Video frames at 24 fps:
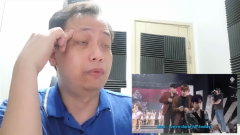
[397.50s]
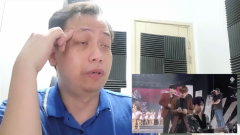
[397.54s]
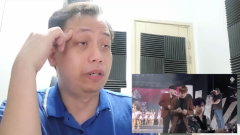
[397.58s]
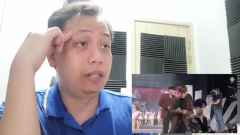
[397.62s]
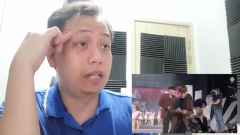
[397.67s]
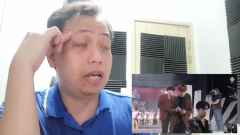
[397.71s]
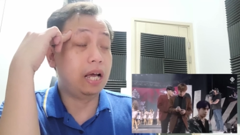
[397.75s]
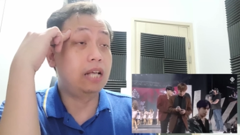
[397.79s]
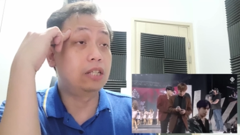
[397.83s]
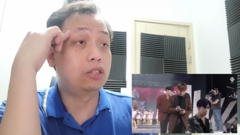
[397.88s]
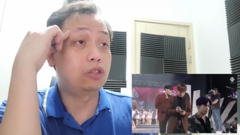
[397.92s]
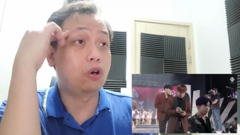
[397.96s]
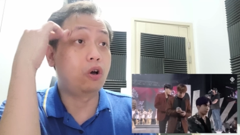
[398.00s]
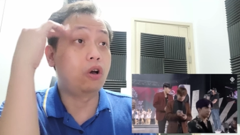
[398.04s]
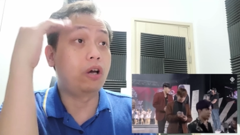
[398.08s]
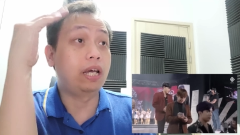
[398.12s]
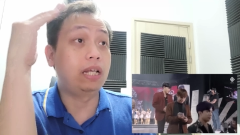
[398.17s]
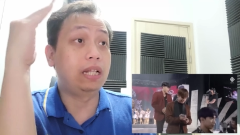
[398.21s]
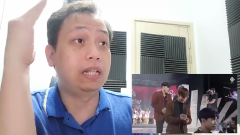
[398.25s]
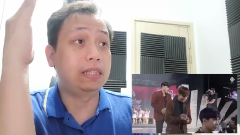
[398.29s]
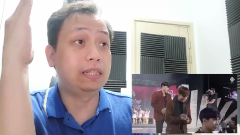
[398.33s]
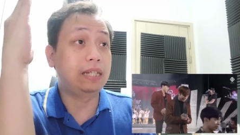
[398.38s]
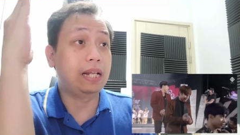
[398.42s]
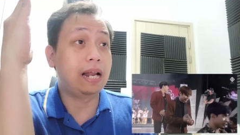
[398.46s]
We're done. So
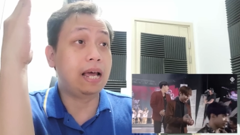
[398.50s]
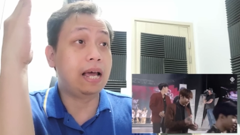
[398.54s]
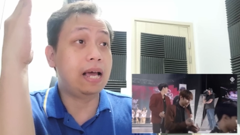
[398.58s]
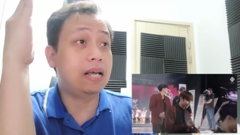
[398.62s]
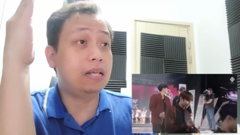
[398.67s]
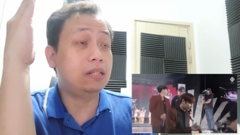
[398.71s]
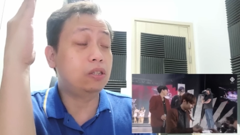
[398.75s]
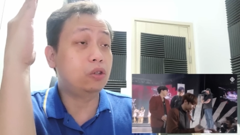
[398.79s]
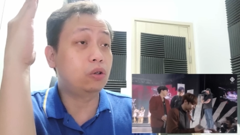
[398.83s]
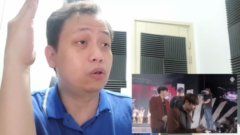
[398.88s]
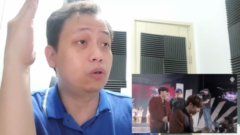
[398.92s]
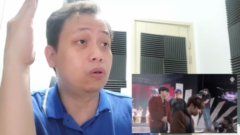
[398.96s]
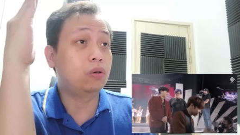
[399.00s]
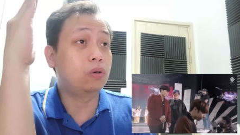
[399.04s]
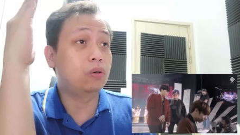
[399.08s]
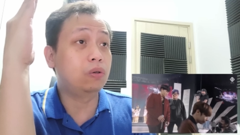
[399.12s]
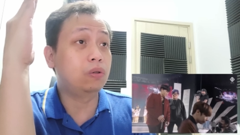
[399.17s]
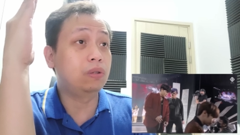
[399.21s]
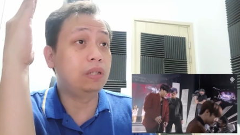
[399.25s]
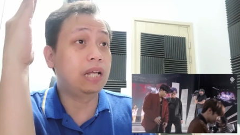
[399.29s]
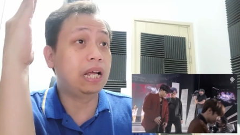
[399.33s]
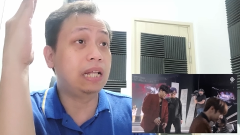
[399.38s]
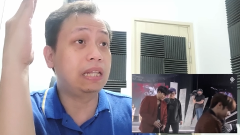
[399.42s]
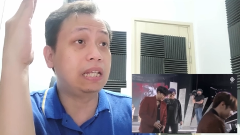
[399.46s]
okay na sila.
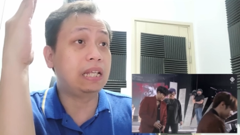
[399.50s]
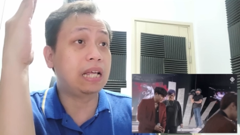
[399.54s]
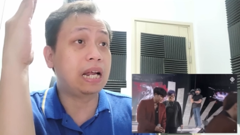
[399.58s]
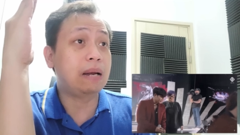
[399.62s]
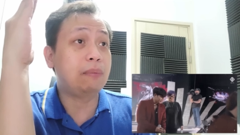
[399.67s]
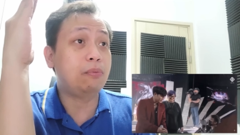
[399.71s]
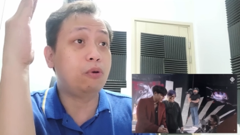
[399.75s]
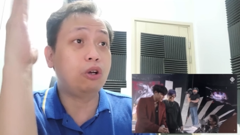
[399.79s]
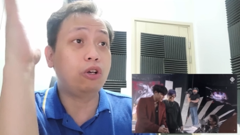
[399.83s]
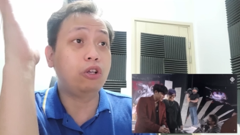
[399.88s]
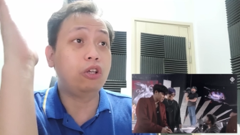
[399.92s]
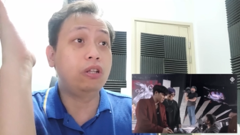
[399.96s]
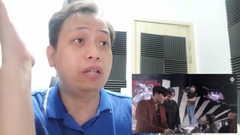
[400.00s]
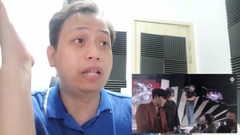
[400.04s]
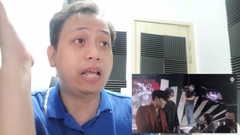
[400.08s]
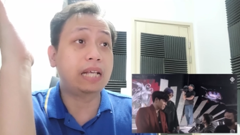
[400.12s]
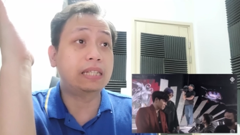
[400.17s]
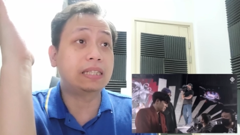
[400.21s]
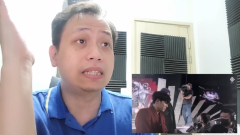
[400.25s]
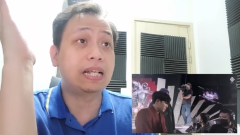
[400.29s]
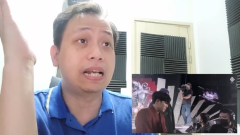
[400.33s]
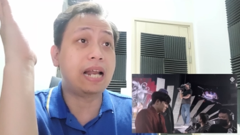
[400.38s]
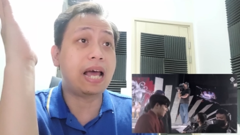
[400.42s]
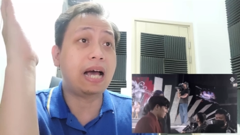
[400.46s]
So hindi natin alam kung ano yung
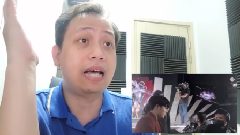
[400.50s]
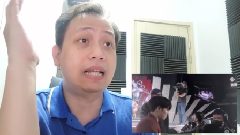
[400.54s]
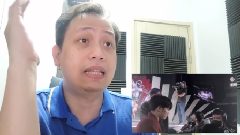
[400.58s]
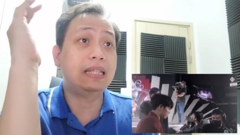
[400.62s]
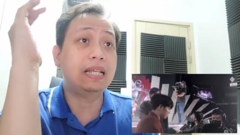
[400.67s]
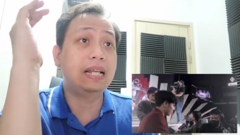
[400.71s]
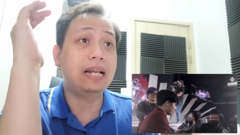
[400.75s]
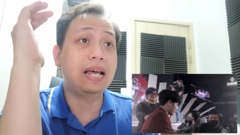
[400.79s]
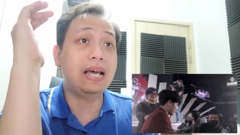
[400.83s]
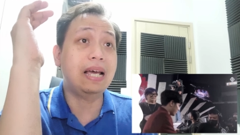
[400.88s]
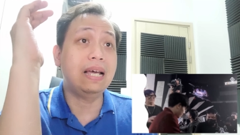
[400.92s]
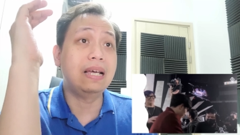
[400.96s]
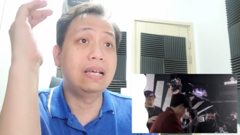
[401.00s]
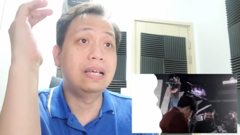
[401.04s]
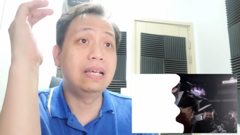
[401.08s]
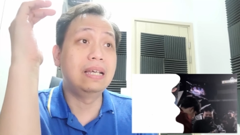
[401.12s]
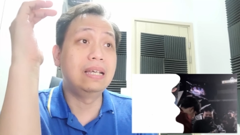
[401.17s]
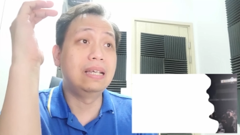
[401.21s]
next na lakad nila.